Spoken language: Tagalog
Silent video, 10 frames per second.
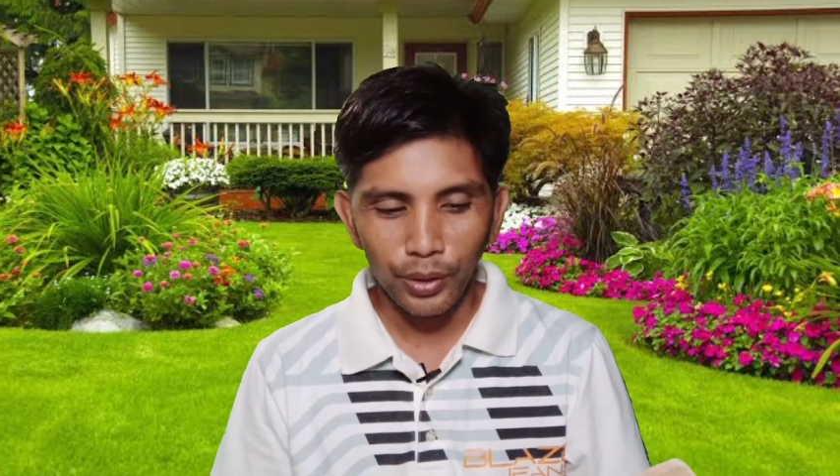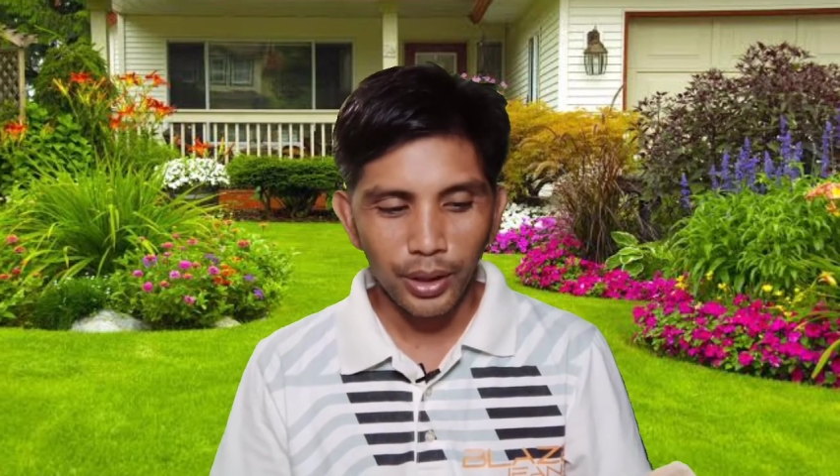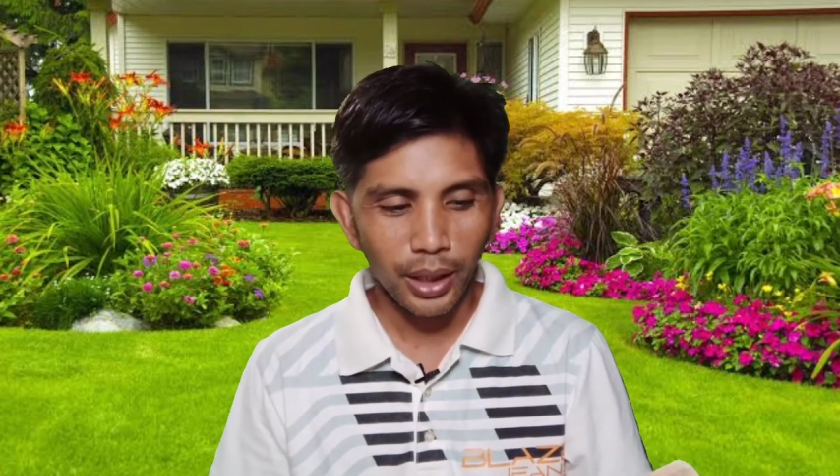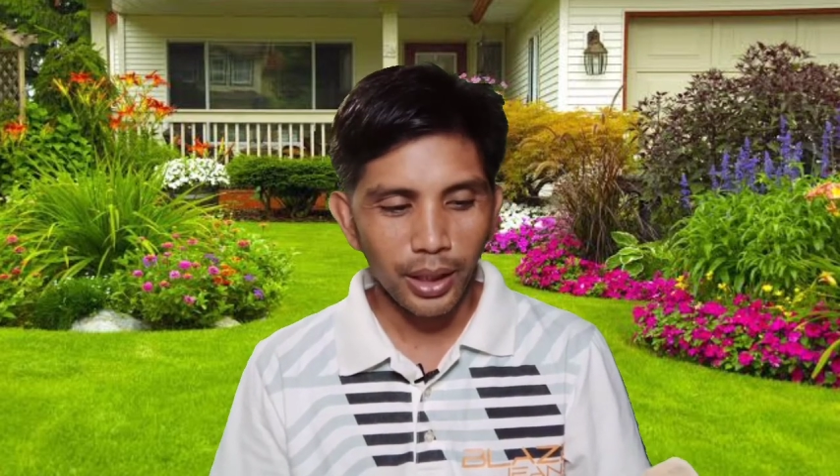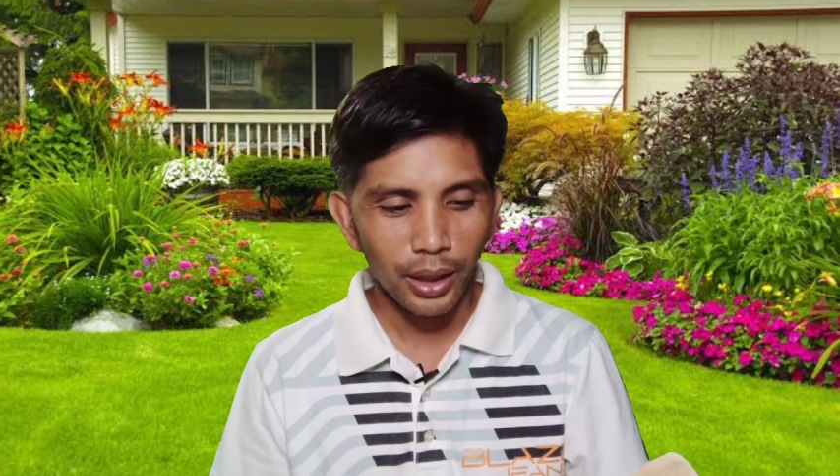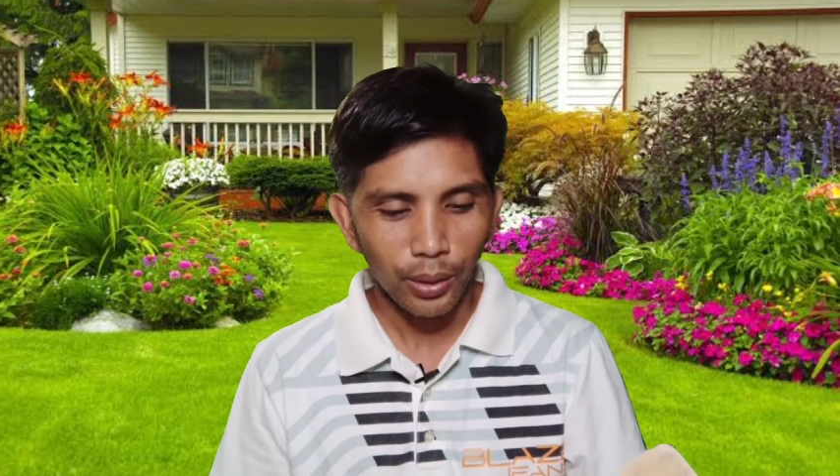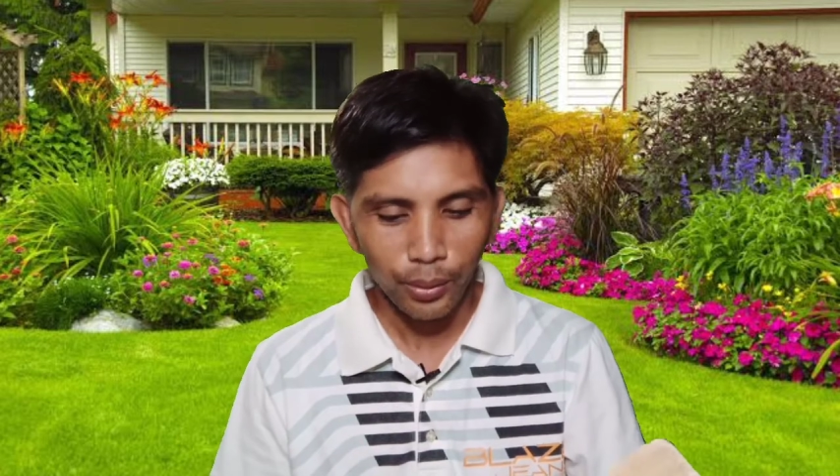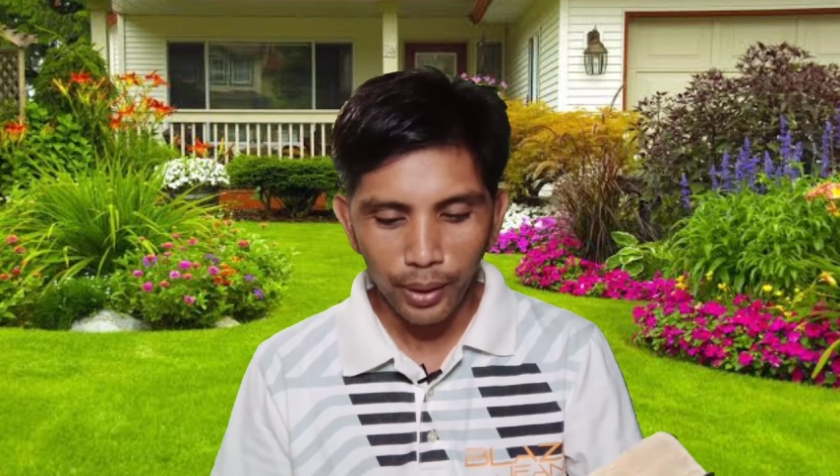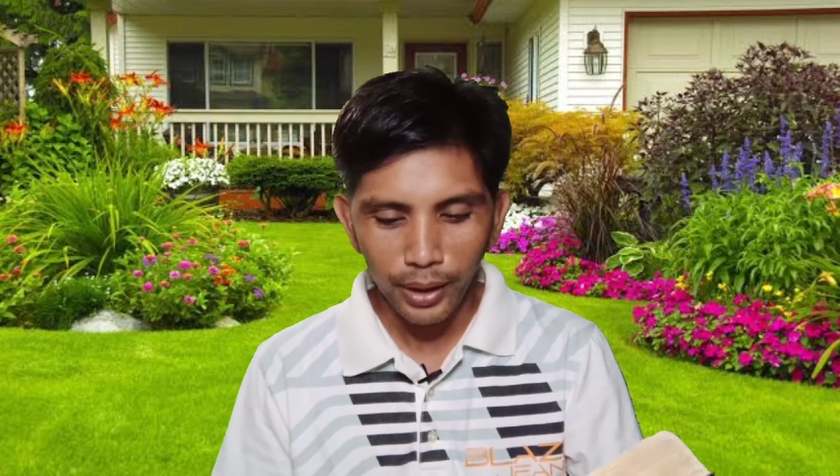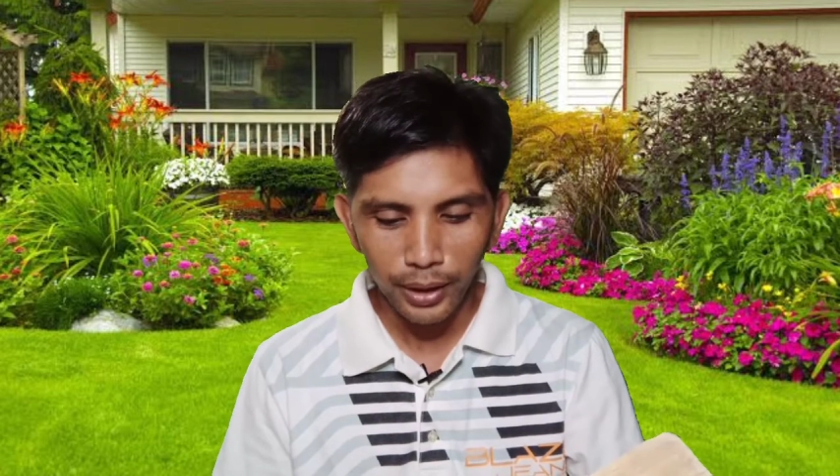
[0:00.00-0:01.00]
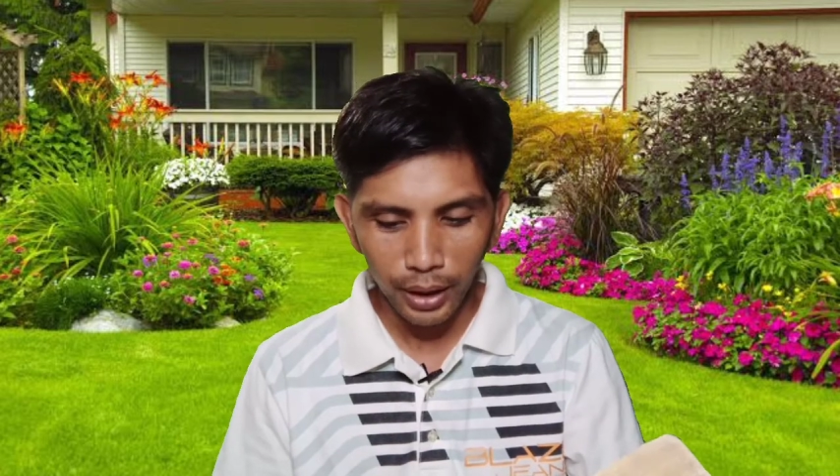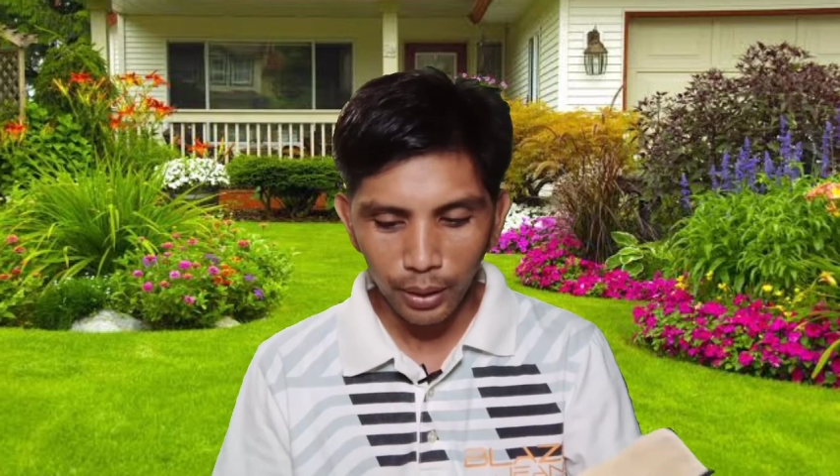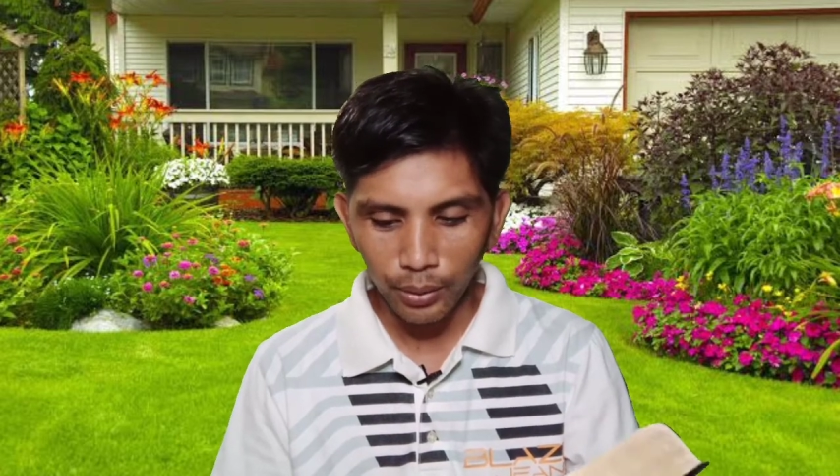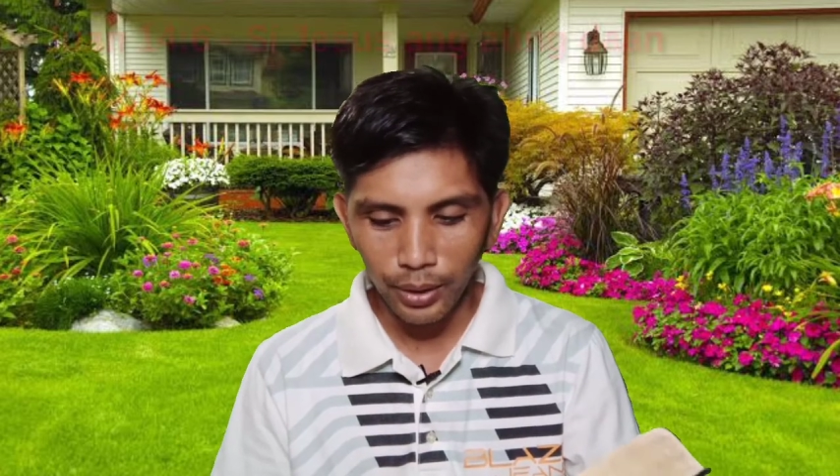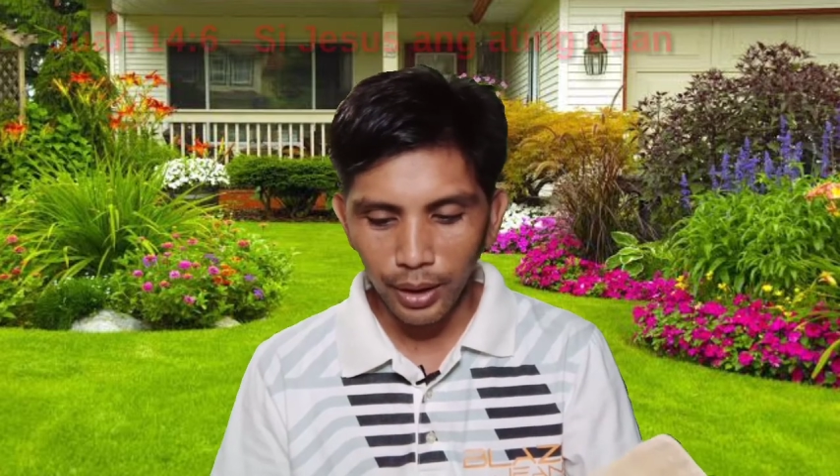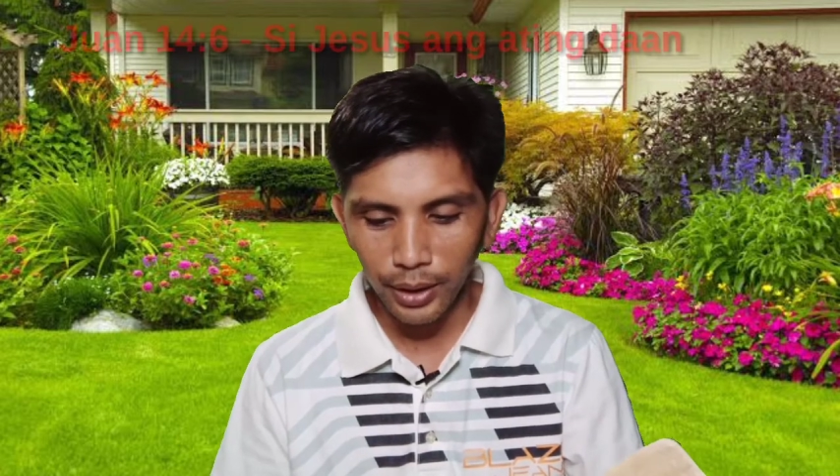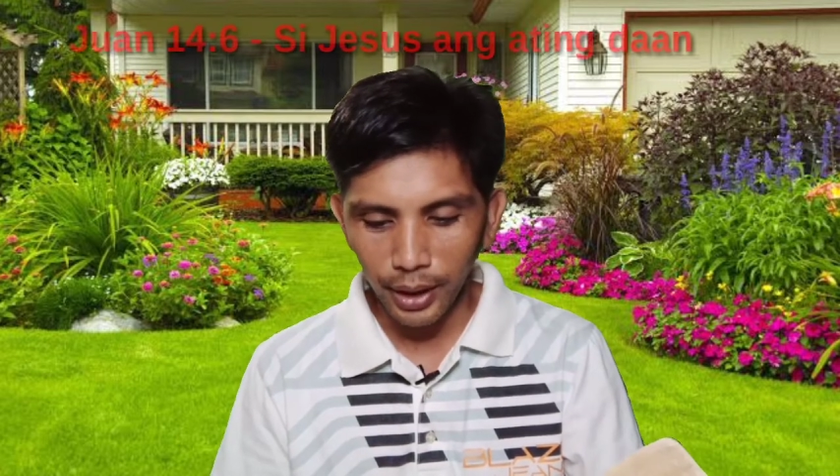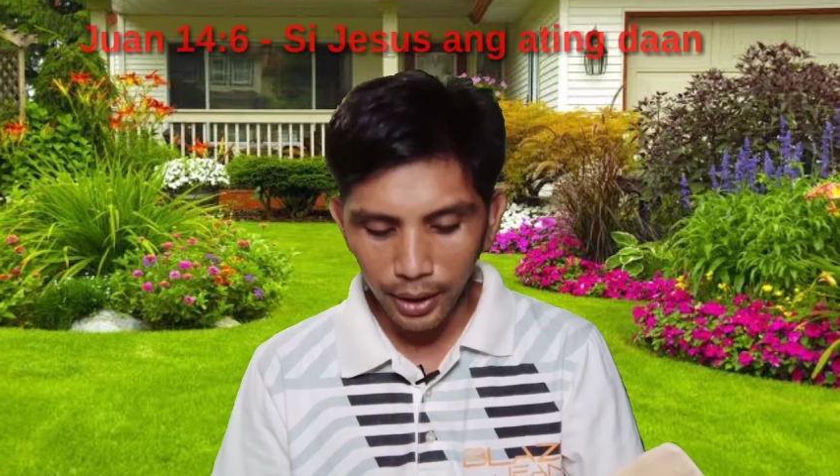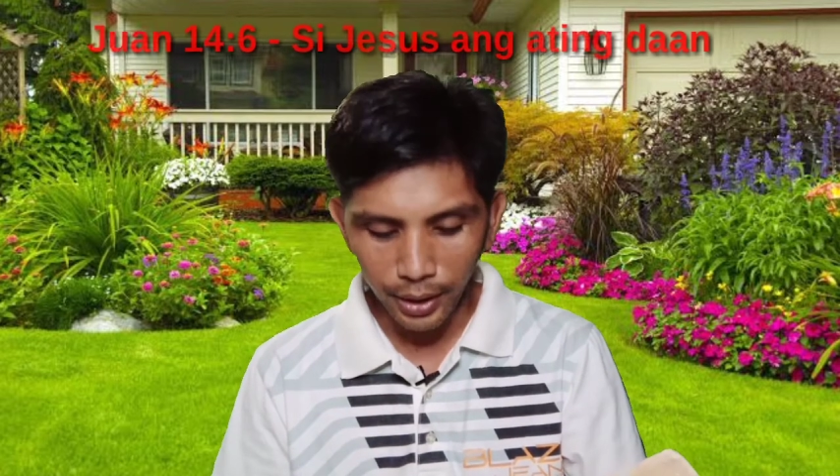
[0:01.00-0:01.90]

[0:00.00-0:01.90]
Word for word: sa Juan 14.6.